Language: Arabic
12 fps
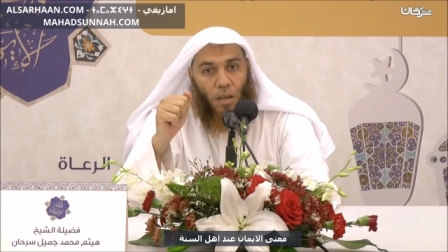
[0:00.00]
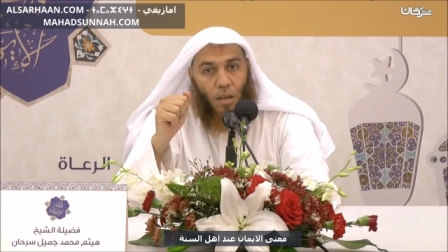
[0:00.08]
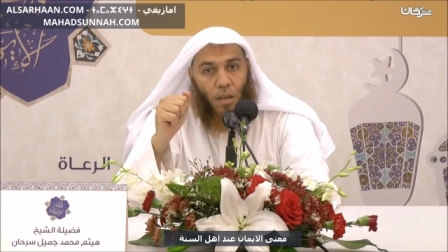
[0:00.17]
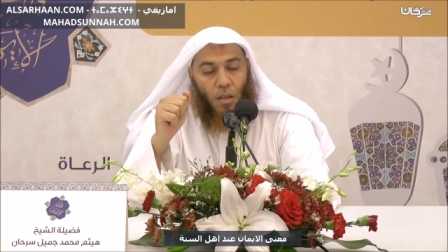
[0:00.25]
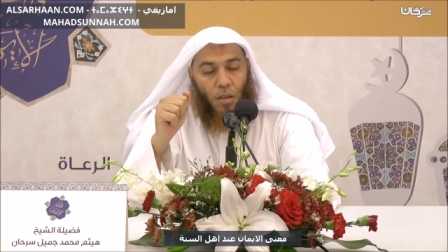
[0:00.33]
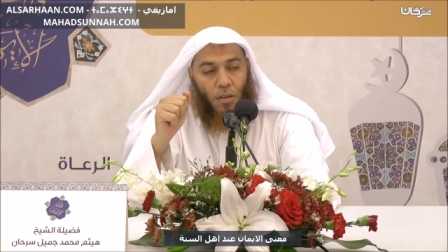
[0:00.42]

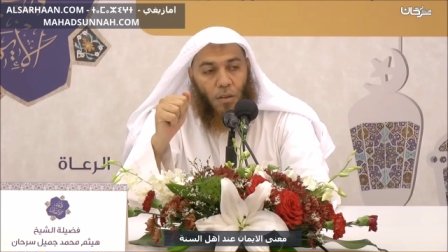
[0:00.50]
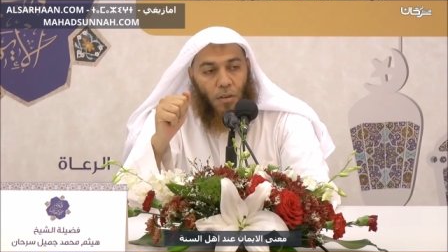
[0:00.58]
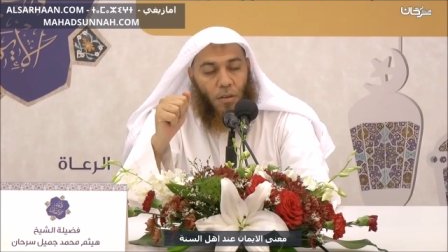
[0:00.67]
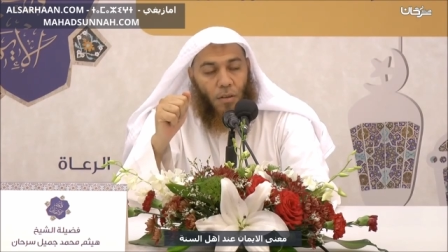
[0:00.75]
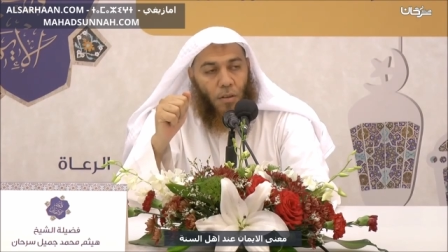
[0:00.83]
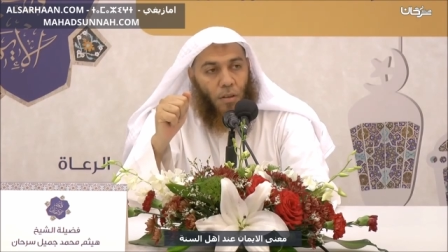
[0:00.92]
ولتعبد
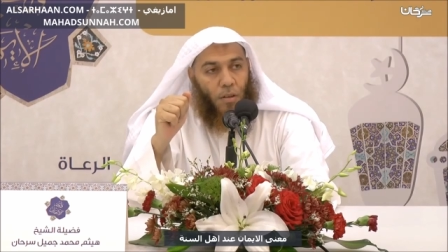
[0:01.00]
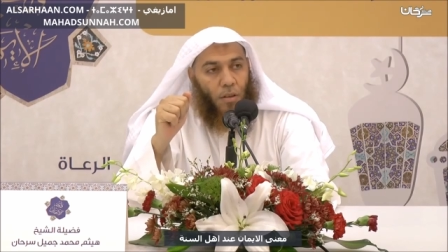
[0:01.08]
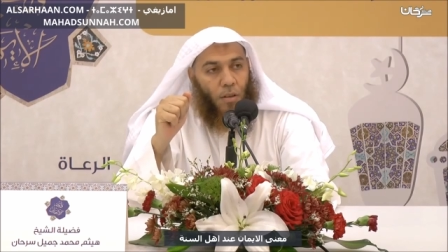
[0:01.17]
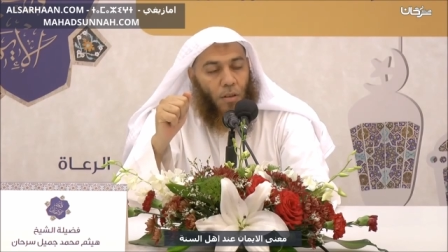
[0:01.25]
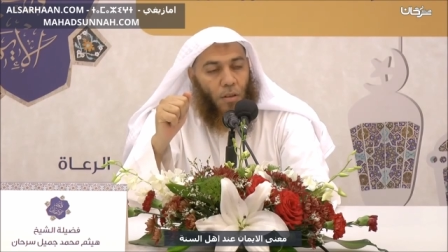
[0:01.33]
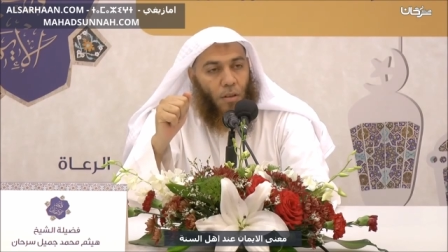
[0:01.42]
غير
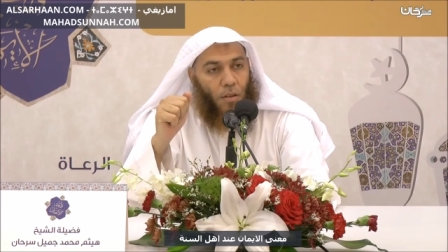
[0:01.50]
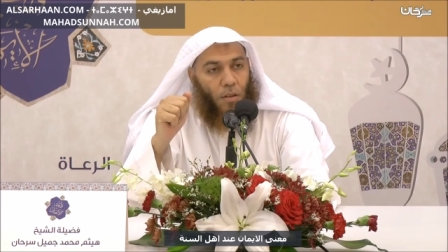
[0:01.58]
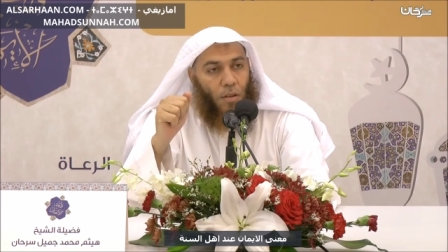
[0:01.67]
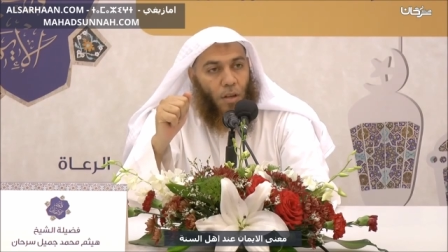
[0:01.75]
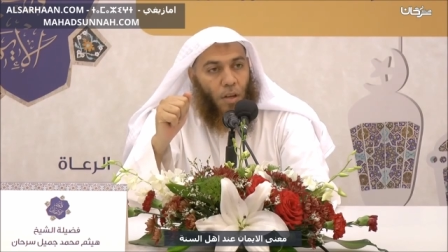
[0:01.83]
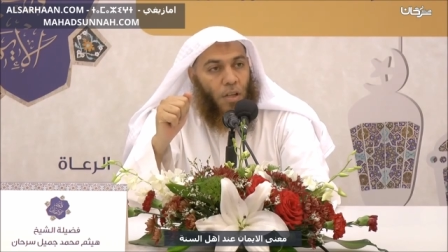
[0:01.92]
المكون في
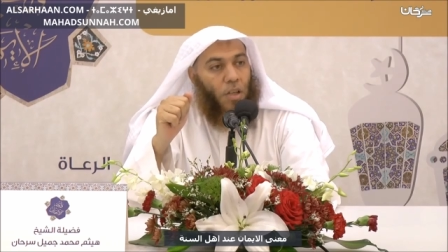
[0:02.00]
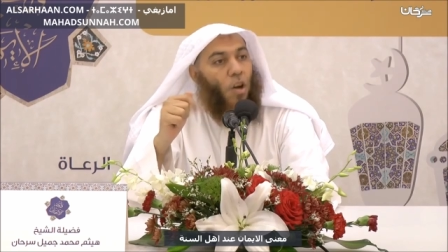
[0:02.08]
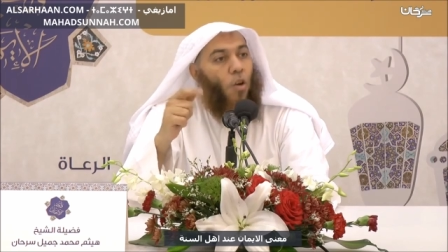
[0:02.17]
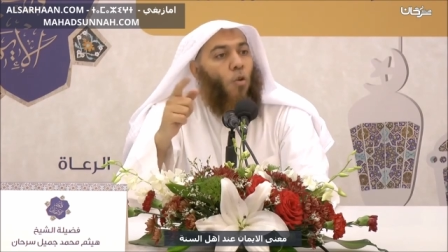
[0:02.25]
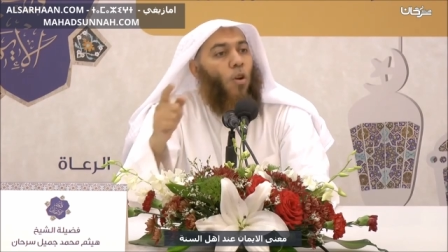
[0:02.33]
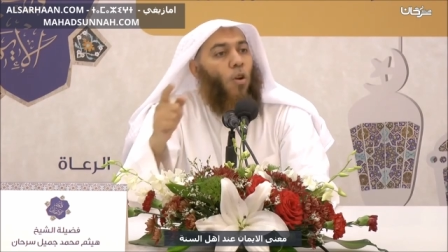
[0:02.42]
الحق بربي
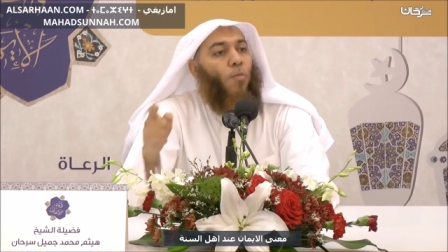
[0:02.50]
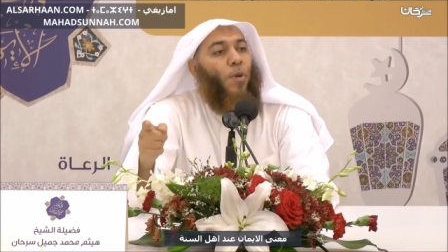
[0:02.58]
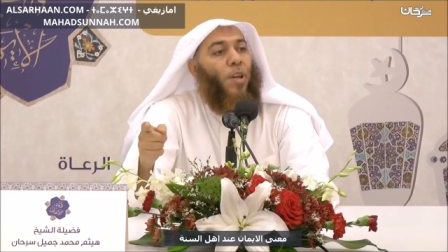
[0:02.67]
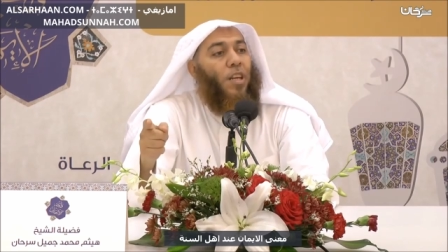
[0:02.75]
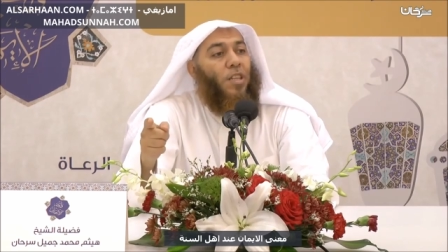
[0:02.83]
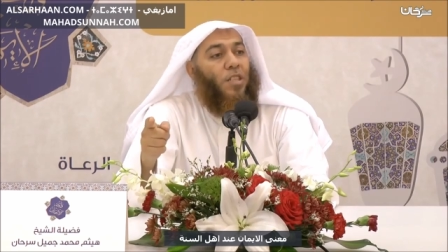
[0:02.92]
تبارك وتعالى